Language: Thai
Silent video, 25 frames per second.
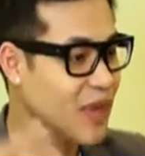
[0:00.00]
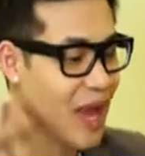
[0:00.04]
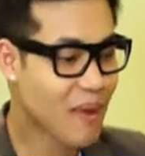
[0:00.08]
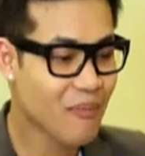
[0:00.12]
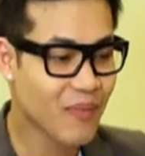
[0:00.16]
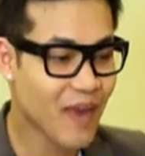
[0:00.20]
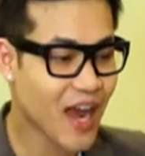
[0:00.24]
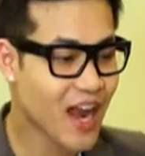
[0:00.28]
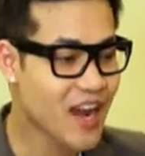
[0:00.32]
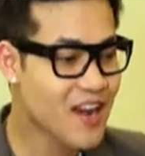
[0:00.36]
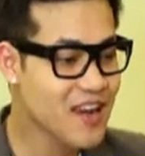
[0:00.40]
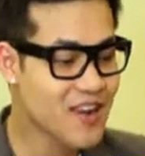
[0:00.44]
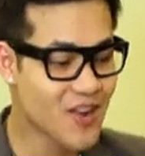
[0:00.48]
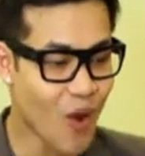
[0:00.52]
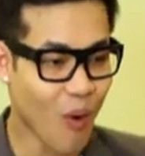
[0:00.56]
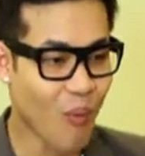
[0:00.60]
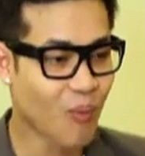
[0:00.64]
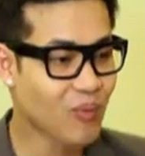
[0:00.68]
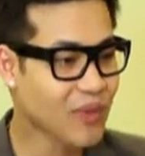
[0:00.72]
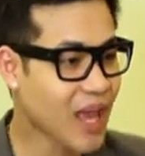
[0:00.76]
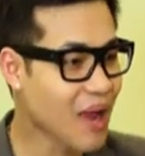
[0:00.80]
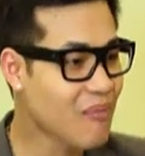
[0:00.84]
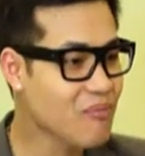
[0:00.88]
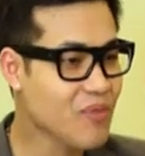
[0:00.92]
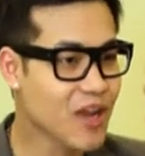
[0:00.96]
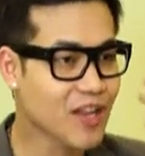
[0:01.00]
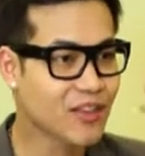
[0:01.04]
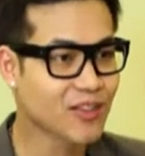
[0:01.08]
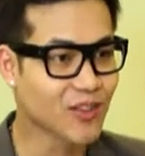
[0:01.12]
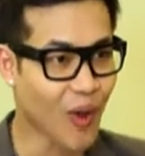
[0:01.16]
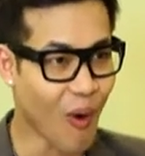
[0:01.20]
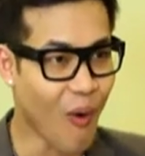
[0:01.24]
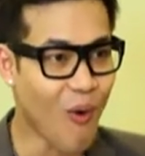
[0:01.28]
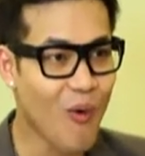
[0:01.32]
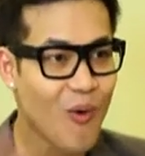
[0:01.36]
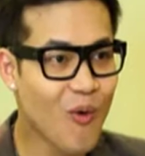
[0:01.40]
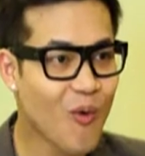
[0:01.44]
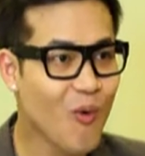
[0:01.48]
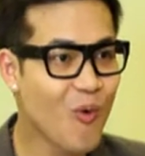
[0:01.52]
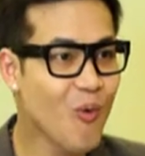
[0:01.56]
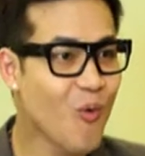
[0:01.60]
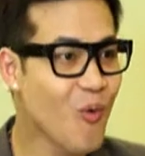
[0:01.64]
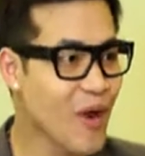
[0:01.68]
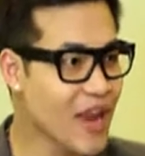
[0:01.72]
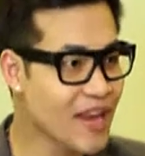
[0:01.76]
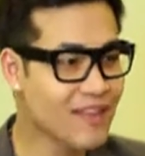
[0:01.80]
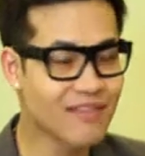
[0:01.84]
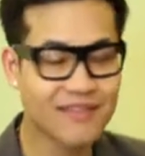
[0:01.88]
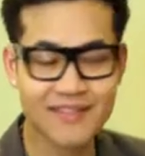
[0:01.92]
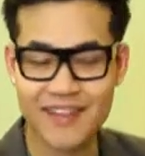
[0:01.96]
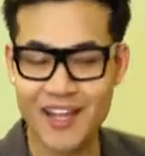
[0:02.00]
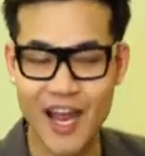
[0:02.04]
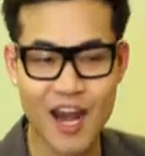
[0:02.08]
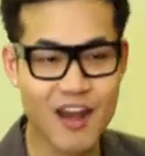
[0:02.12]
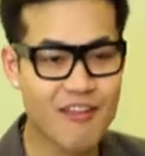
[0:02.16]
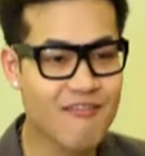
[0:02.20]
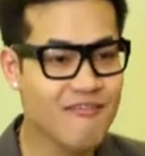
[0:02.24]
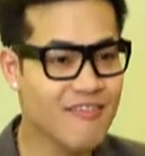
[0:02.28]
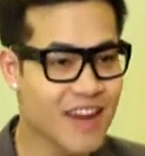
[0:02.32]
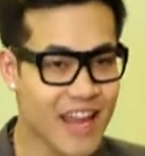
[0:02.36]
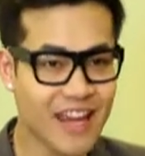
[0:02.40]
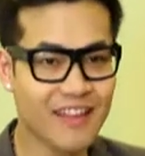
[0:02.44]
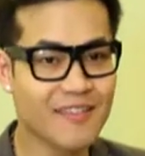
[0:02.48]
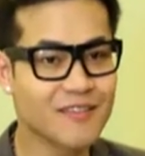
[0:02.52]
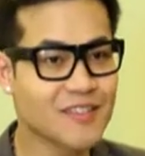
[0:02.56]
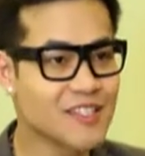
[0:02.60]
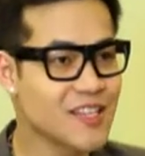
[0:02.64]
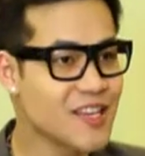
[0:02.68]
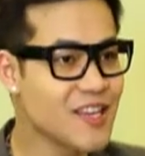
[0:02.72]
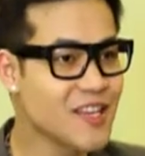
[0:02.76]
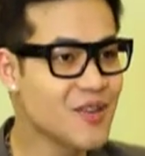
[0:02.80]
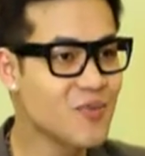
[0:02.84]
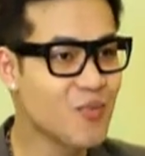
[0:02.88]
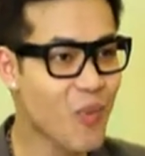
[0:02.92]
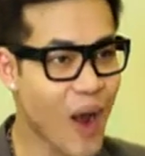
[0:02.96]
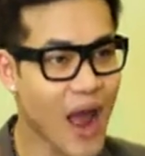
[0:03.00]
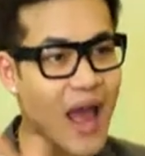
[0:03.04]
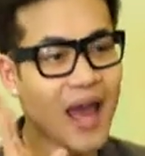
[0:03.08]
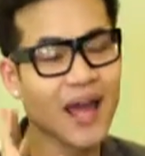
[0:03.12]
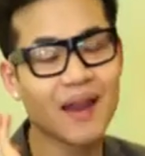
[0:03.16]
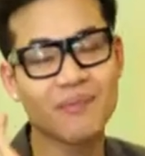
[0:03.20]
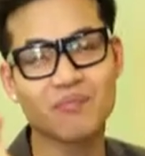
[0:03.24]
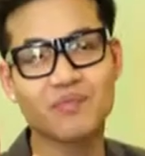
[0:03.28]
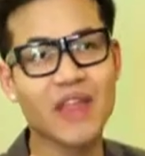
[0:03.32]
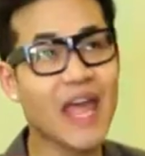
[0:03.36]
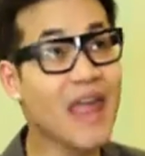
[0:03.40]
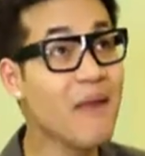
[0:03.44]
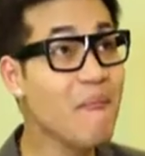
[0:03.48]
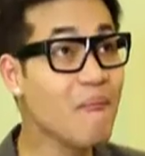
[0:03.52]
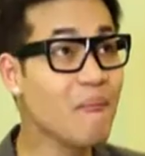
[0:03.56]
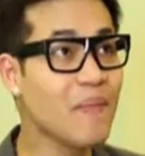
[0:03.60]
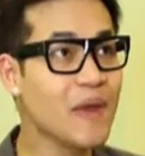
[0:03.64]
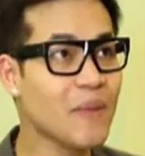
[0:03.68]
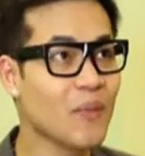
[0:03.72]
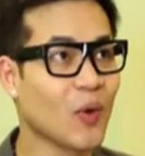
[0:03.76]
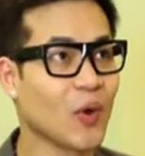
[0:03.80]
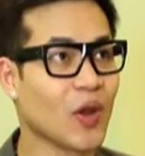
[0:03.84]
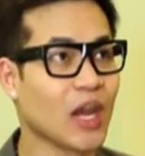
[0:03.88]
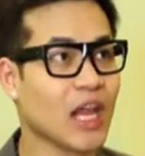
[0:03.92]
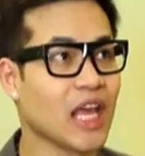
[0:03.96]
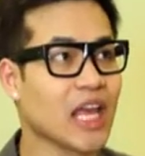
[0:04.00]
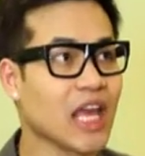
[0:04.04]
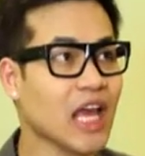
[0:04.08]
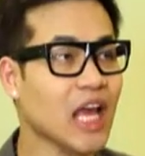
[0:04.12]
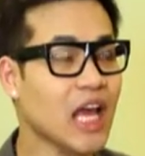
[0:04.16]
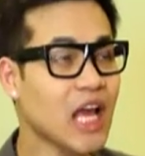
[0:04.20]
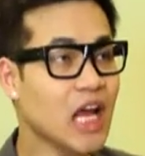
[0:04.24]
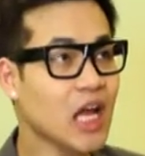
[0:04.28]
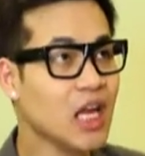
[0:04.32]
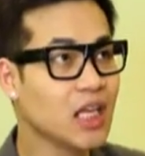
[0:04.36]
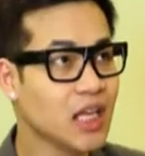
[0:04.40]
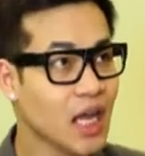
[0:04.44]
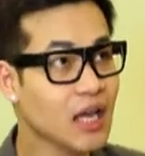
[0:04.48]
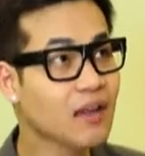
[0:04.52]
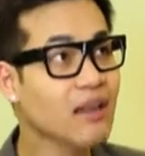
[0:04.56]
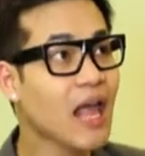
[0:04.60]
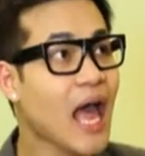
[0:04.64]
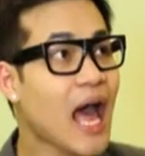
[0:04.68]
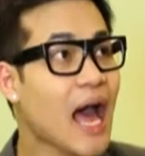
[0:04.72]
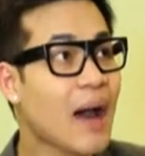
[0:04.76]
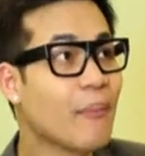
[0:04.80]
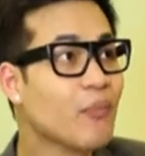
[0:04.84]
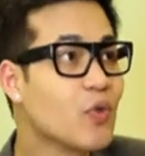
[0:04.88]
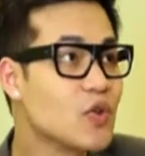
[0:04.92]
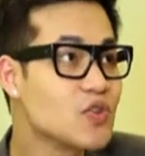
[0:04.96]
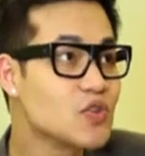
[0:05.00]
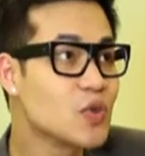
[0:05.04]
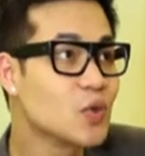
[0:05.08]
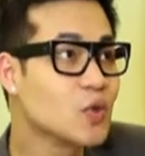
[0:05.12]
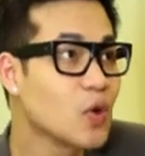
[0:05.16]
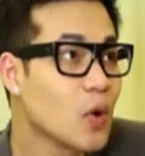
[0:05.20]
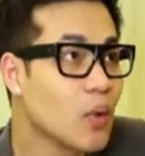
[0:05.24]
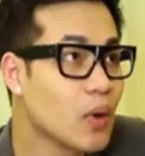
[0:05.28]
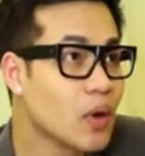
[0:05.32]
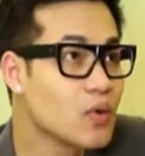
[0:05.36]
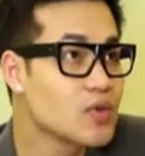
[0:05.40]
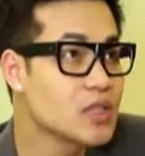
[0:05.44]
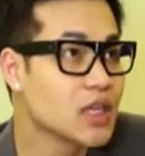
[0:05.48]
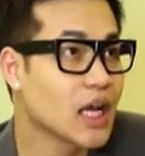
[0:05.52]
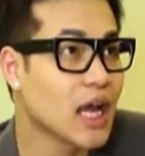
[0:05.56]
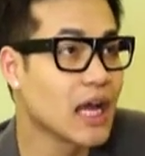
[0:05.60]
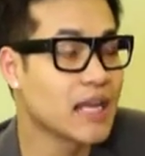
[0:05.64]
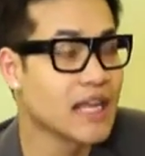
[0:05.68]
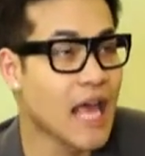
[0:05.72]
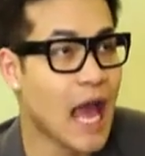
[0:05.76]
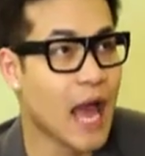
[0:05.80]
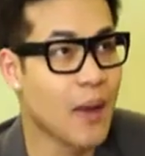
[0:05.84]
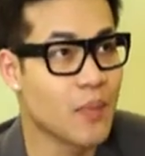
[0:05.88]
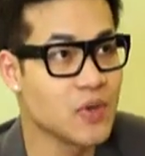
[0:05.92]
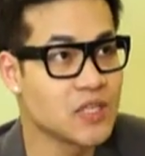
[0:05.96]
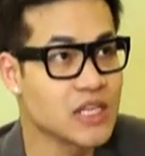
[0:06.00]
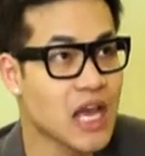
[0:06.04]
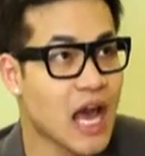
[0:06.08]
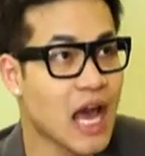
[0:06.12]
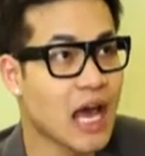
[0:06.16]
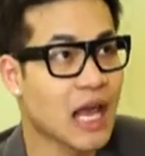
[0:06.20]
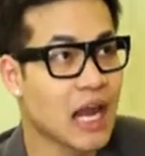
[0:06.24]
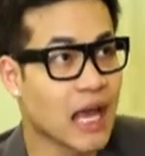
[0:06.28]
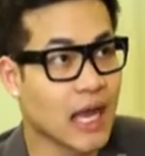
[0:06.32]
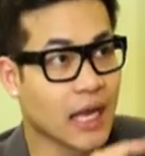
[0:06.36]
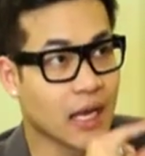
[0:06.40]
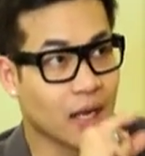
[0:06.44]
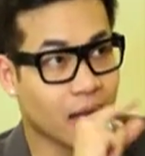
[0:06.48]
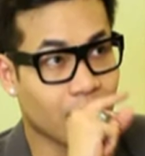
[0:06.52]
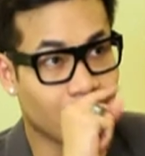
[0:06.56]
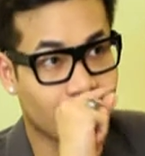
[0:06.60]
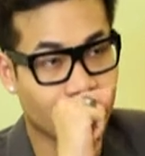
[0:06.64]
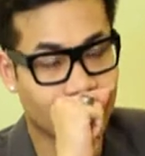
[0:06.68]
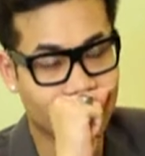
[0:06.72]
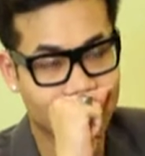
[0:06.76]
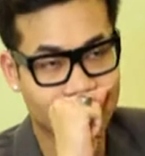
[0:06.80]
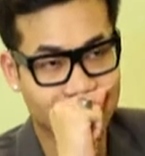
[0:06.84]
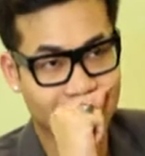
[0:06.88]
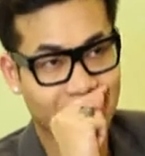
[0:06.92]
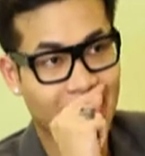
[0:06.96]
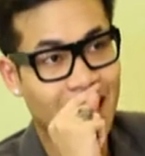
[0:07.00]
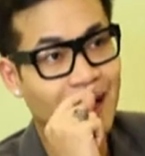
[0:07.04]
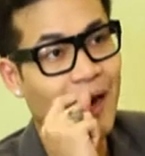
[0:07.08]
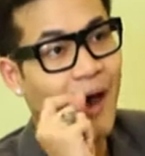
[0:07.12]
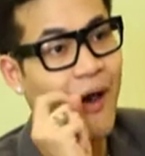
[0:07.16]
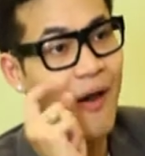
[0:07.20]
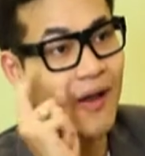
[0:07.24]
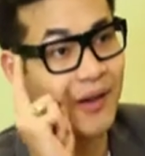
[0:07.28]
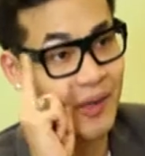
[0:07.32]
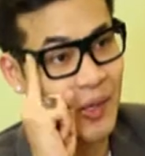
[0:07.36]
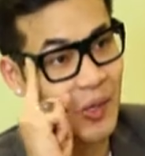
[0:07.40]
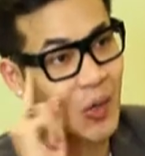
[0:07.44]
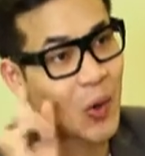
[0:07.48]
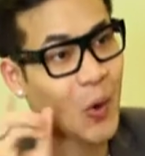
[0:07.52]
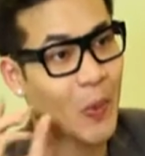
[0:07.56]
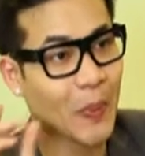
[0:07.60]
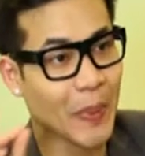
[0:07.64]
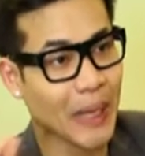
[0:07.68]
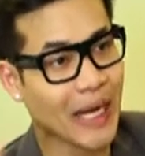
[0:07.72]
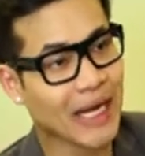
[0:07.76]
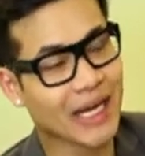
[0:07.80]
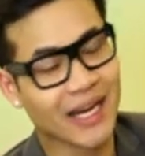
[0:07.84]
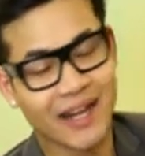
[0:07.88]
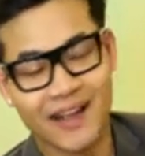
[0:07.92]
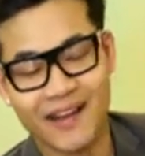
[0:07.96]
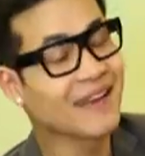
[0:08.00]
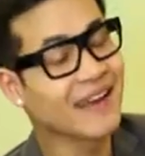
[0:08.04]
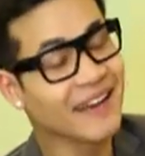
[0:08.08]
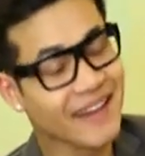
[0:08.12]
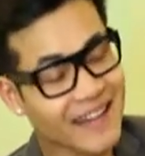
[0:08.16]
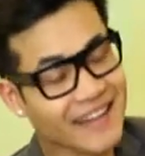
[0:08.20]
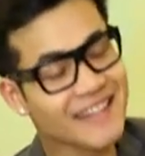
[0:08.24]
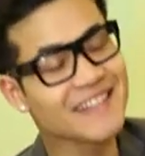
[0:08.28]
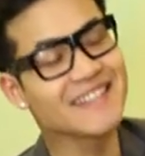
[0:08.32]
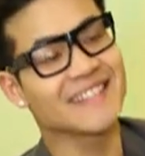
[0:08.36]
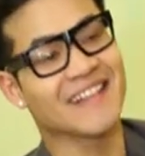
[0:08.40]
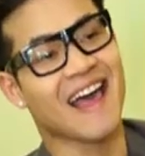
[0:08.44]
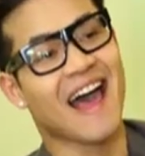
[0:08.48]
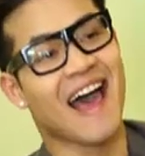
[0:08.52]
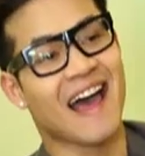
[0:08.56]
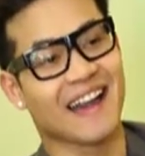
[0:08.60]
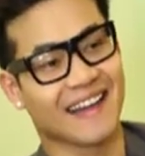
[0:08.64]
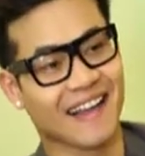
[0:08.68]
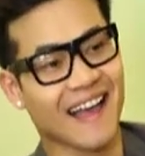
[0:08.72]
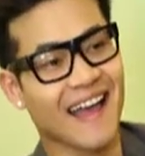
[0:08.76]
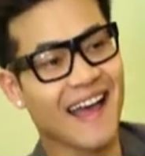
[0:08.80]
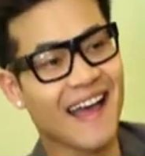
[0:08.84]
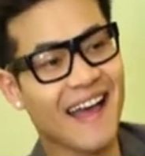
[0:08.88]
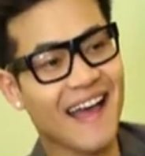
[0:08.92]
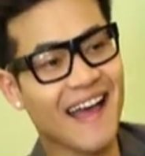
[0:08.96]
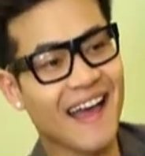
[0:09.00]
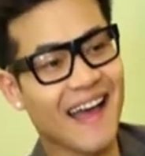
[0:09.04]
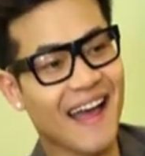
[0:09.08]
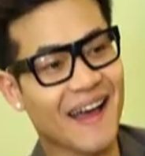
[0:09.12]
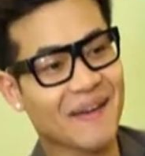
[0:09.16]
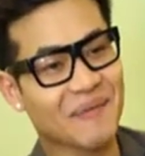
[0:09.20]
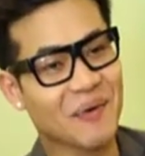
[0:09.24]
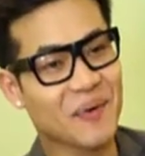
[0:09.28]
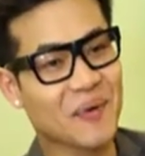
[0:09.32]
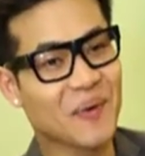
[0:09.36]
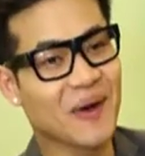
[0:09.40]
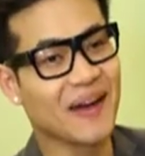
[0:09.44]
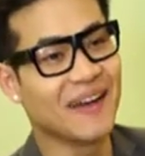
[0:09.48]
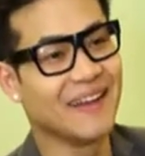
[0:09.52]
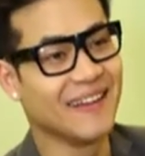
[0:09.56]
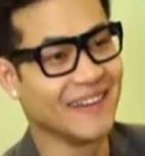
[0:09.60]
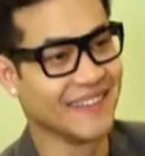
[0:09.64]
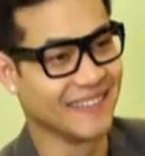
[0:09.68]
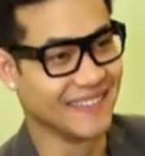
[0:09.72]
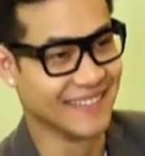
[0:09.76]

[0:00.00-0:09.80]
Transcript: ทำขนม ทำกระทง วิทย์คณิตชีวะ เต็มไปหมดอะไรเงี้ยถ้าถามโดยส่วนตัวว่าเราขยายวิชาอะไรหรอ แน่นอนก็คงเป็นคณิตศาสตร์ค่ะ เพราะว่า